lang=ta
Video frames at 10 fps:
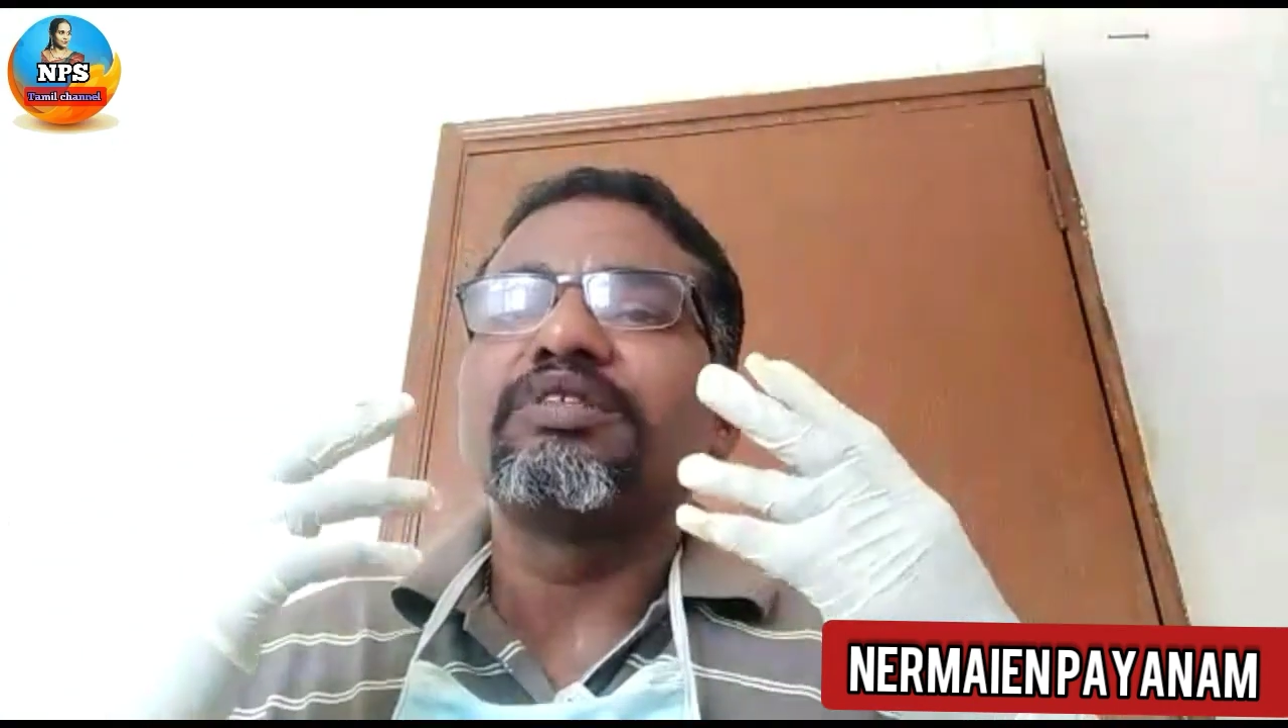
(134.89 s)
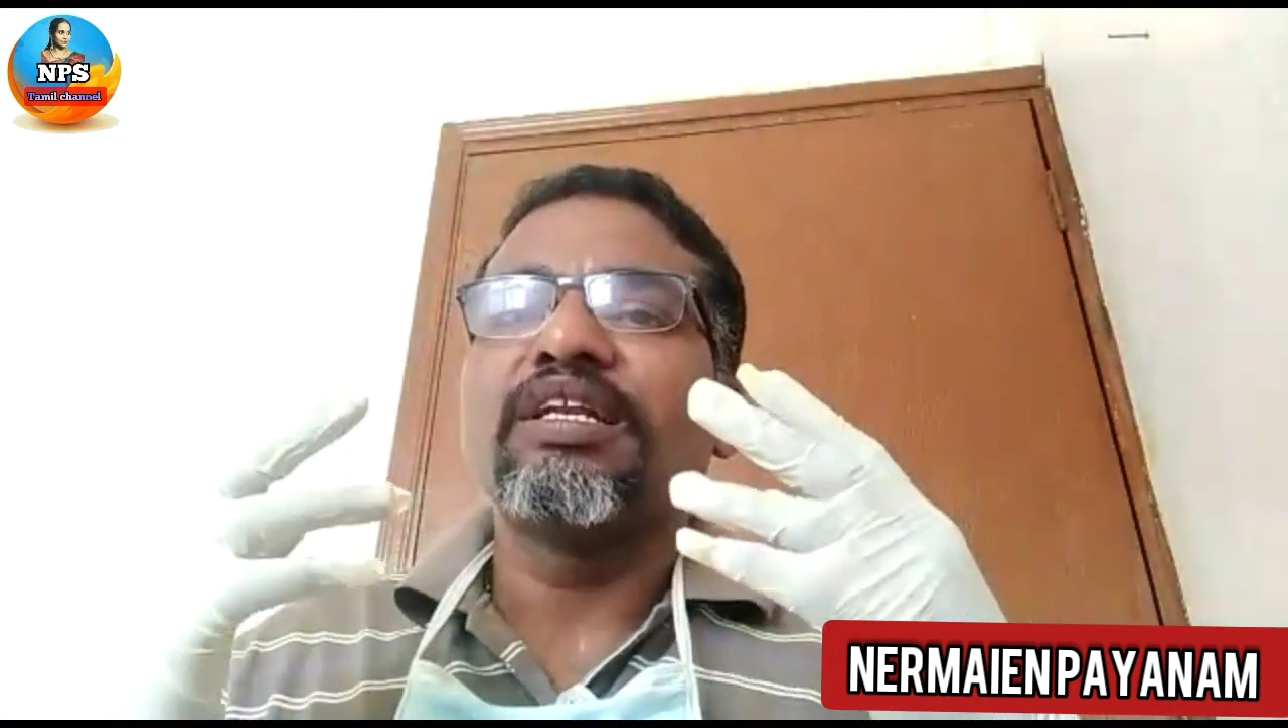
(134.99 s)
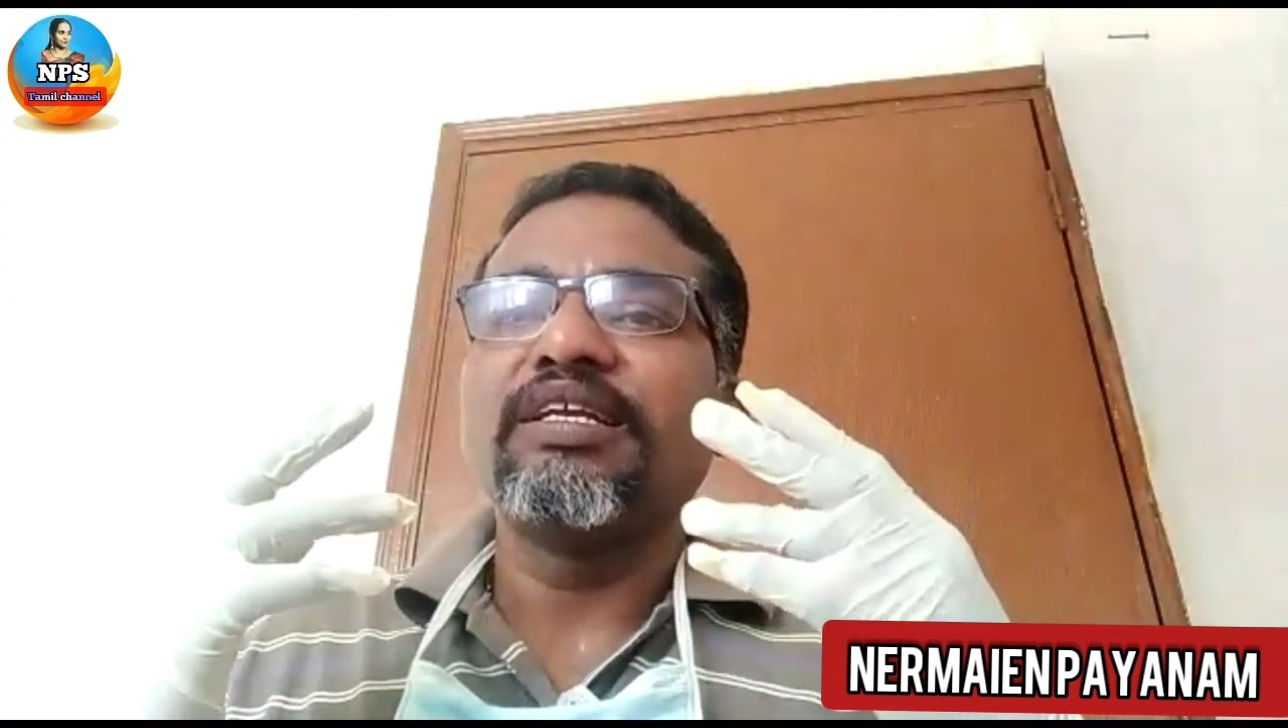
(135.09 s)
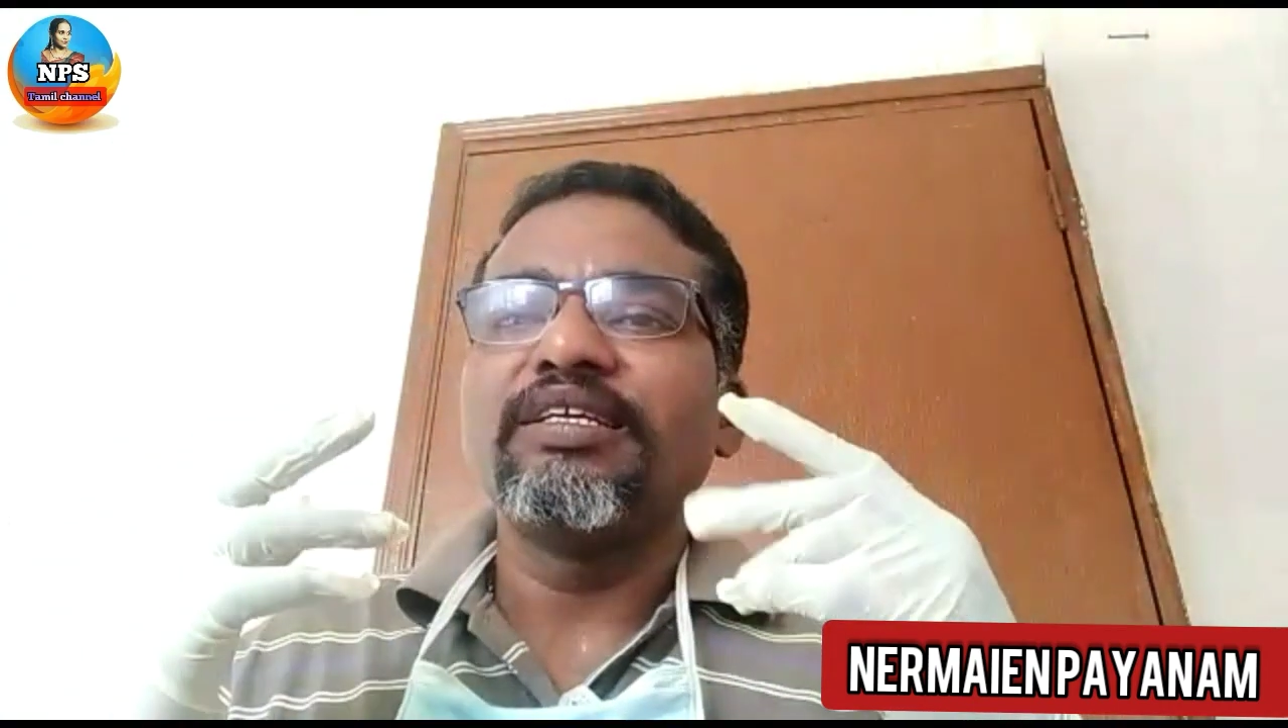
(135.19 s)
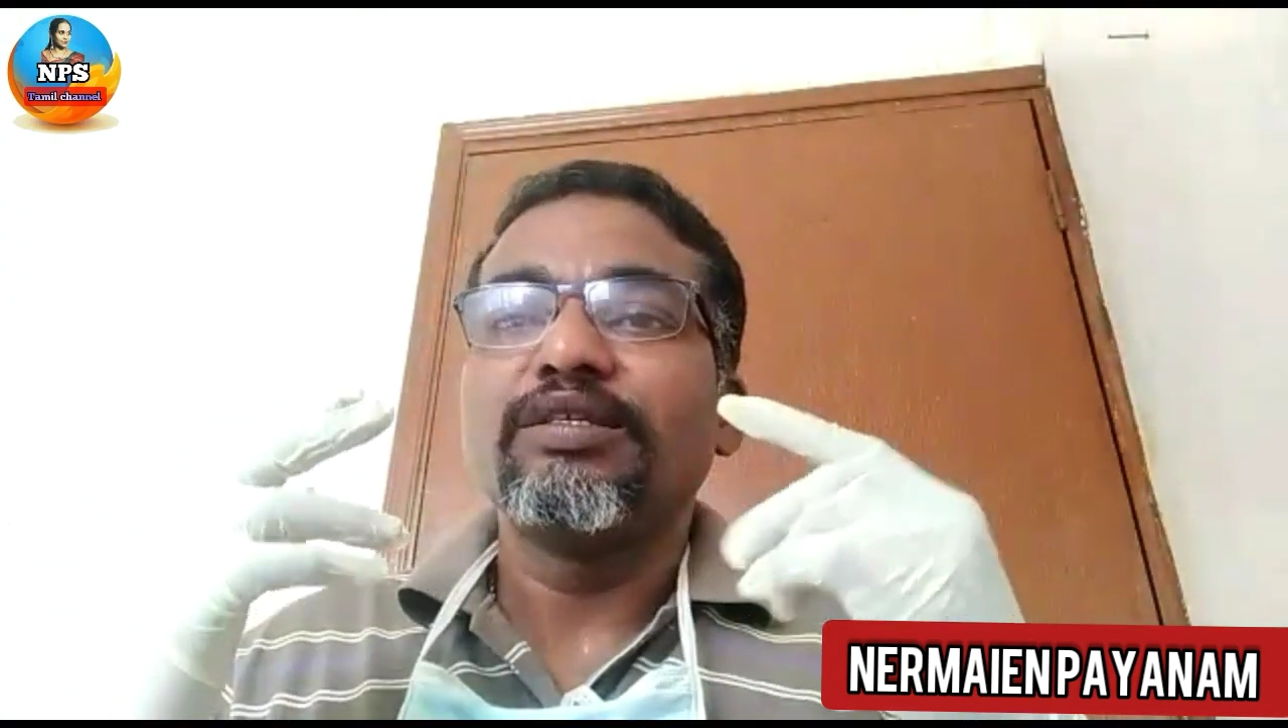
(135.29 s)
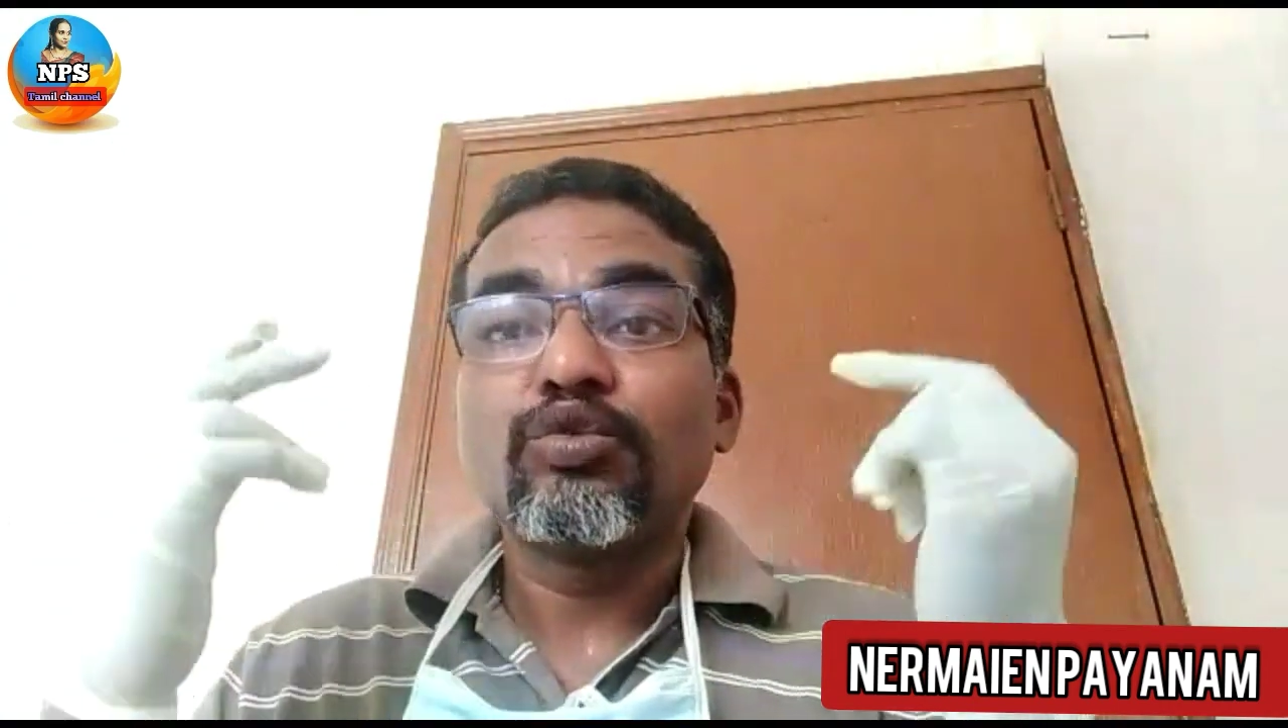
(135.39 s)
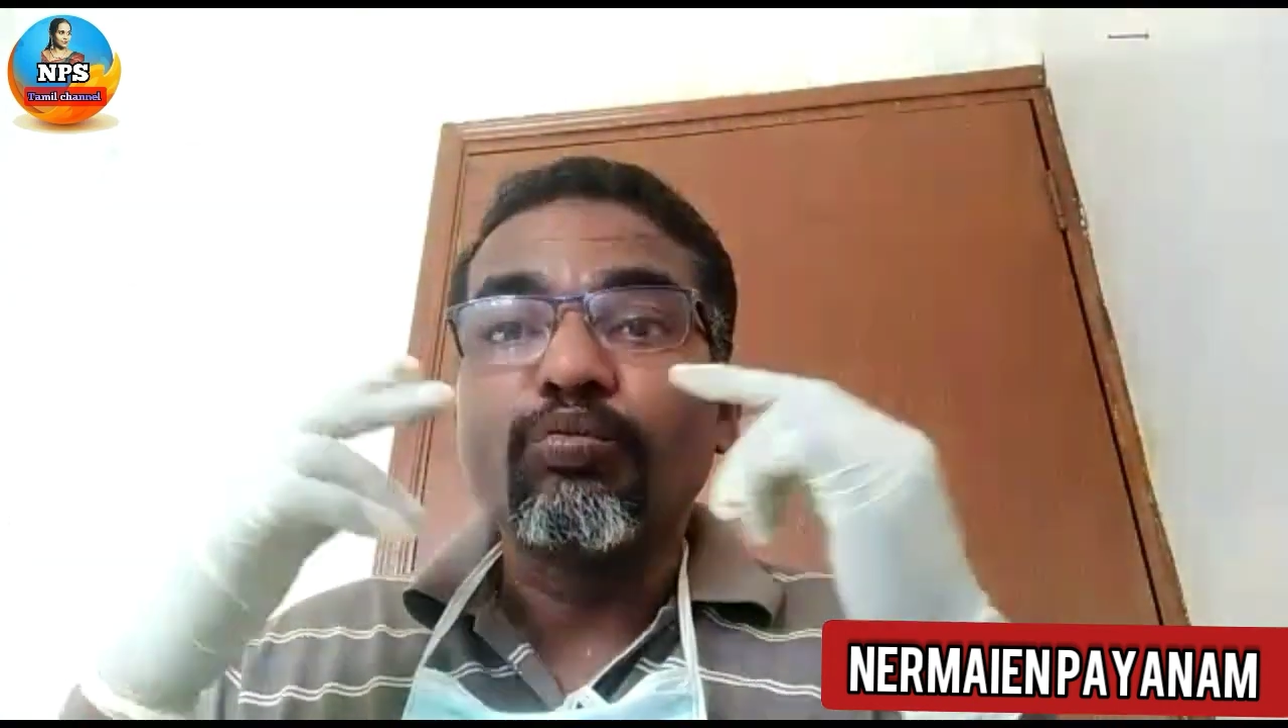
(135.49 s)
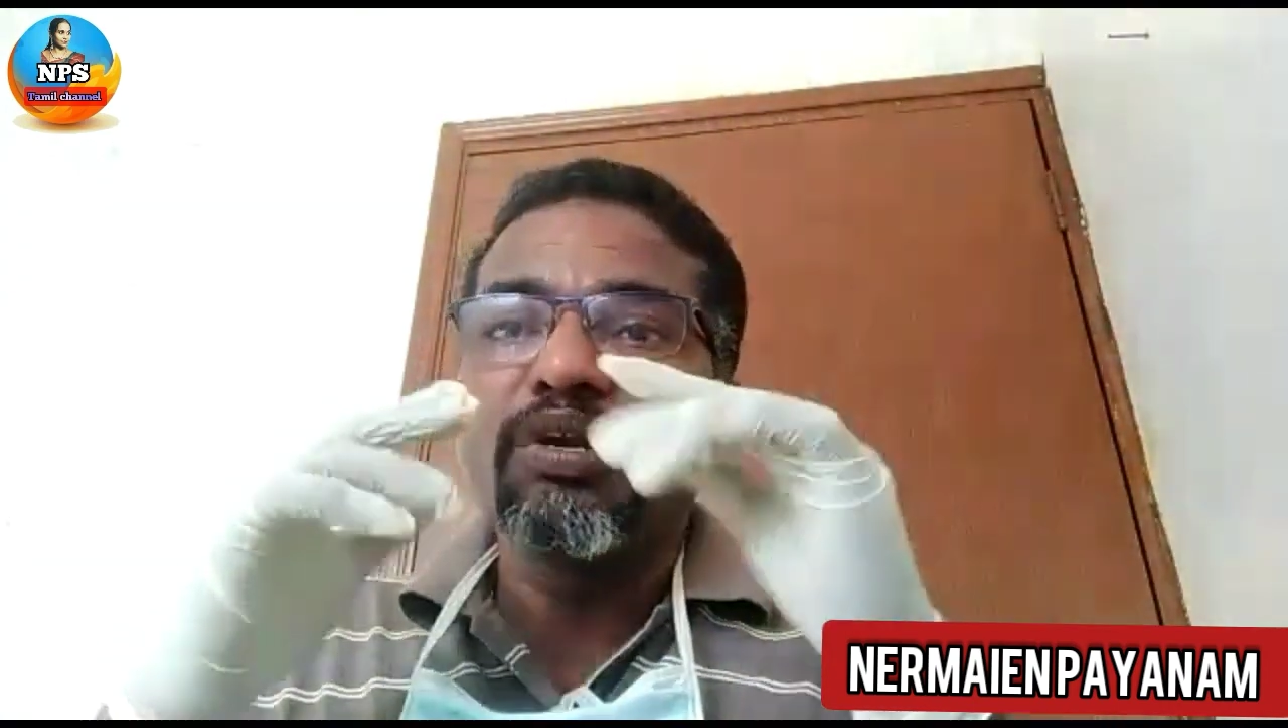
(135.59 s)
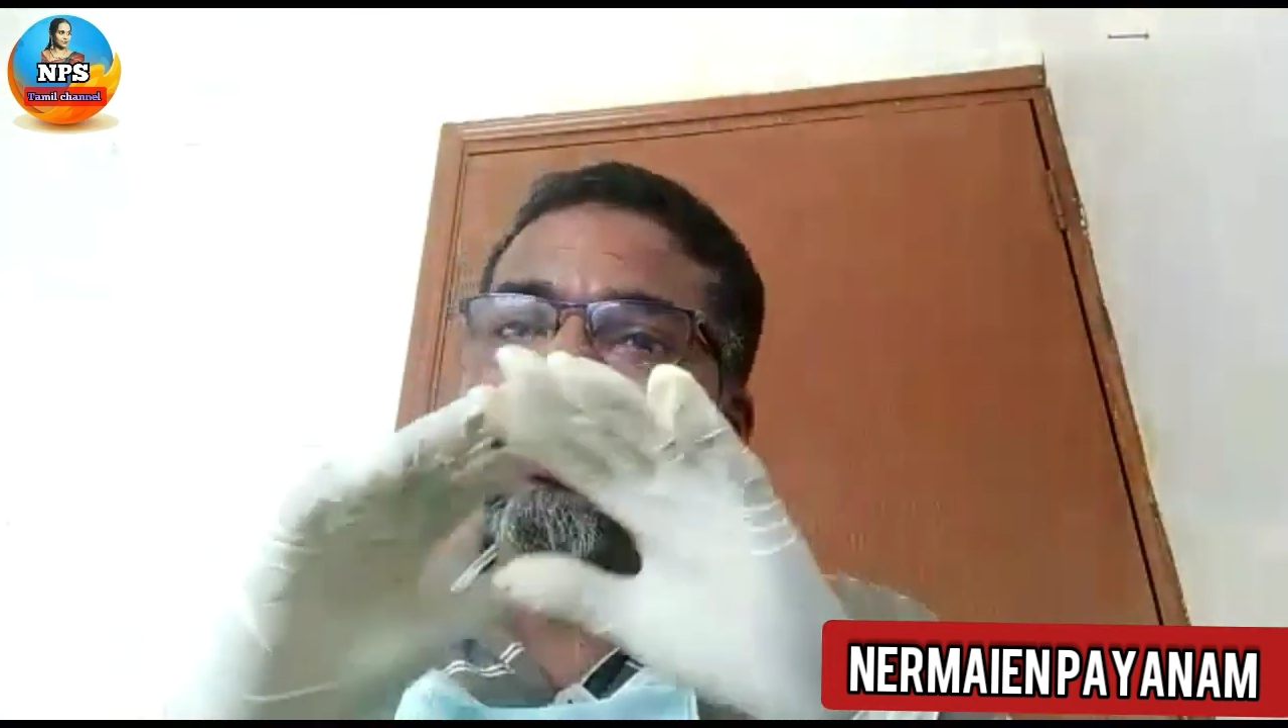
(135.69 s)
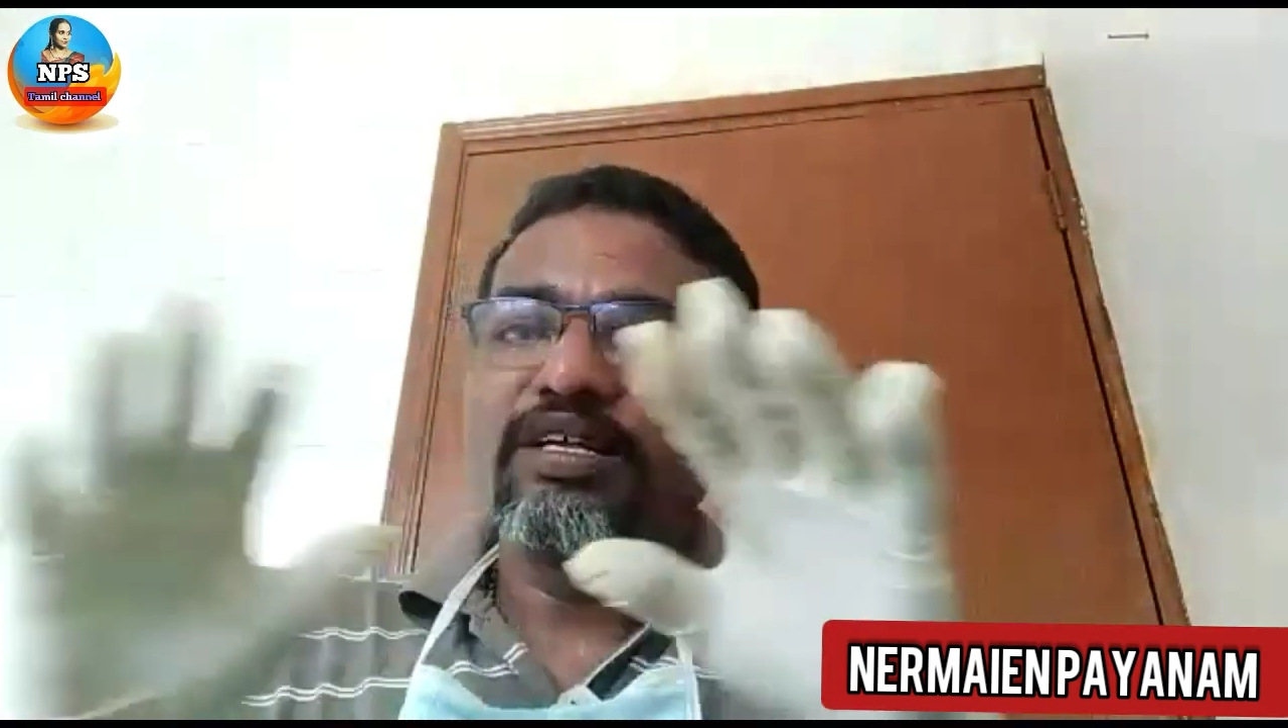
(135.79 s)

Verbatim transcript: சளி தும்மல்